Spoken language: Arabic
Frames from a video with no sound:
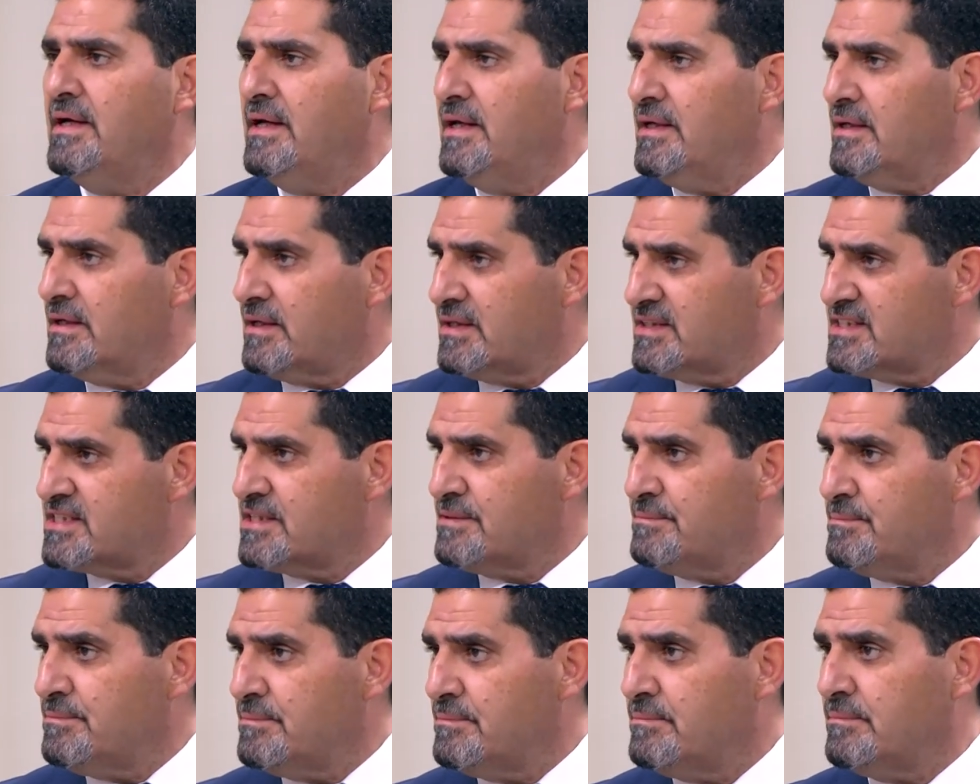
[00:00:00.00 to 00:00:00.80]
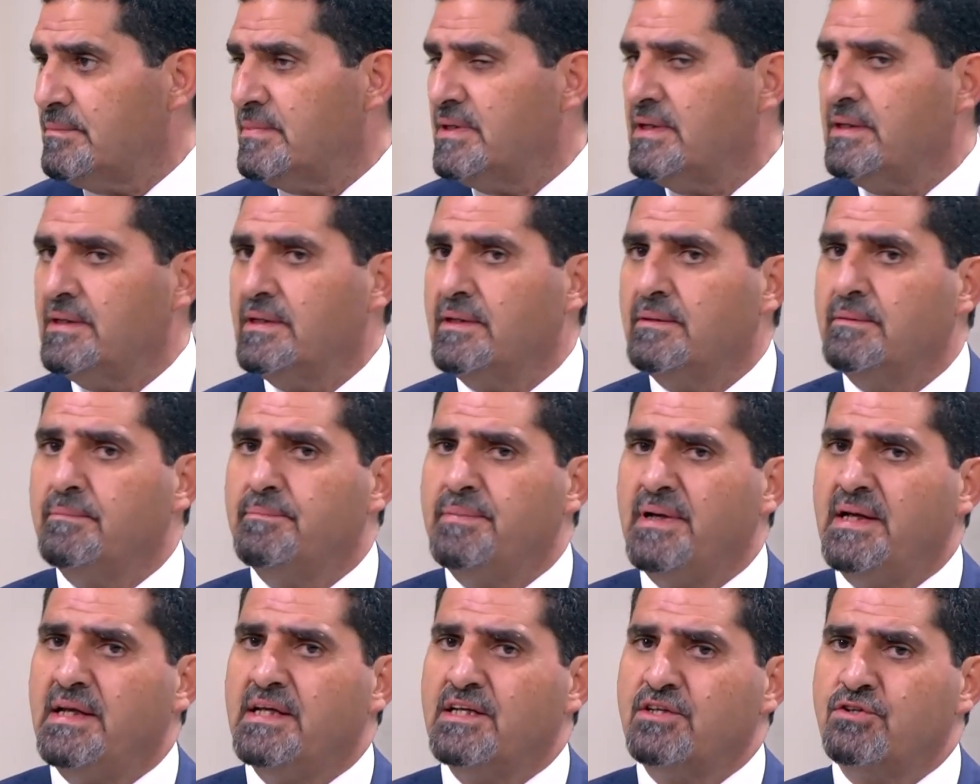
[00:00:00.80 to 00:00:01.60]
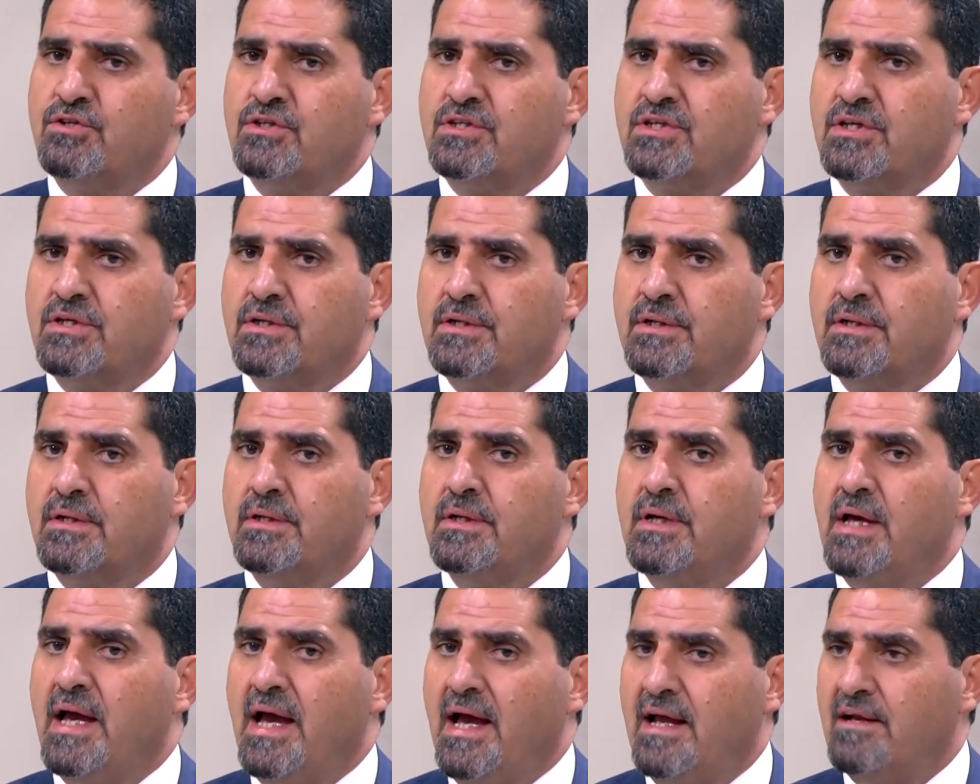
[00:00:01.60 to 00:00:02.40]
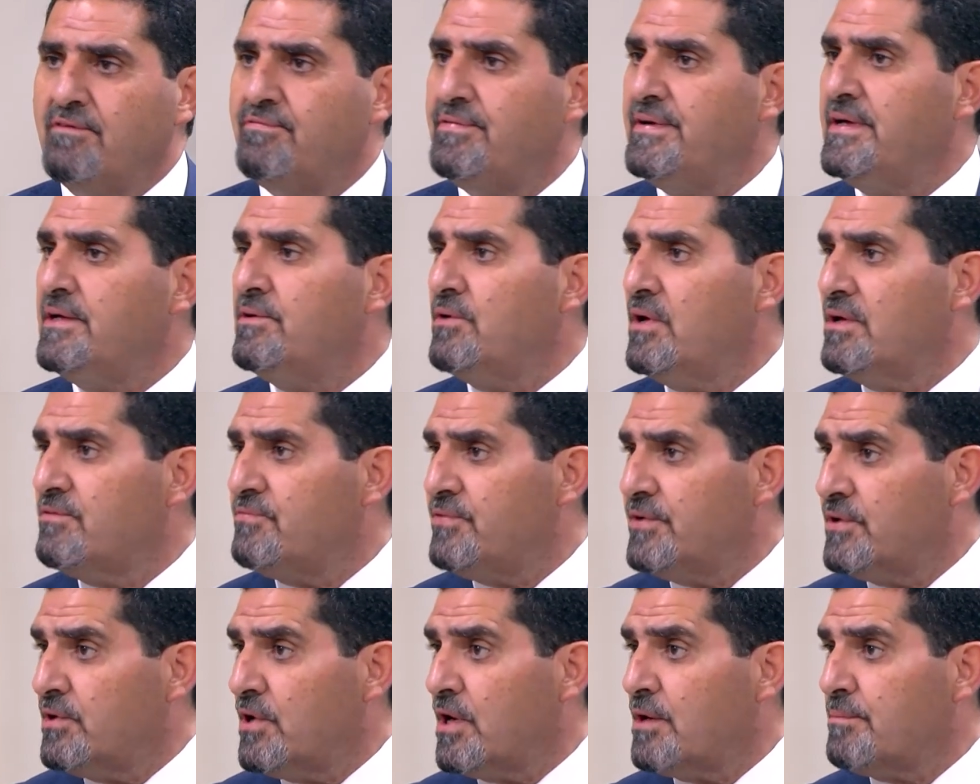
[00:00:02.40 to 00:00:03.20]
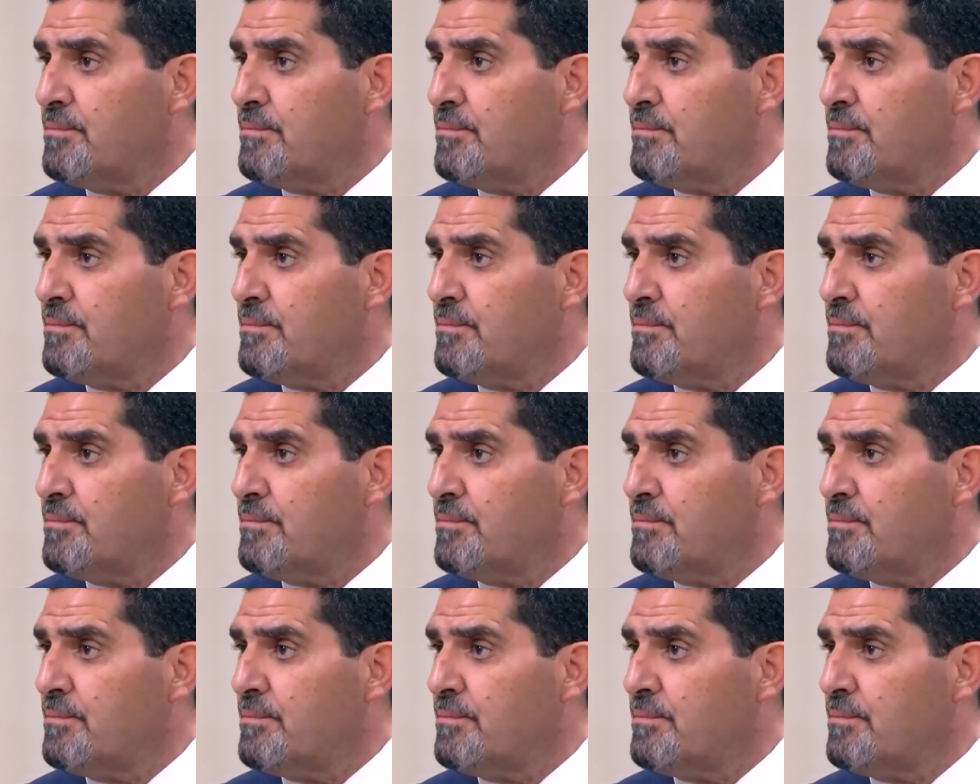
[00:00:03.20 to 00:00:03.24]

القسم بلش 2000 و2004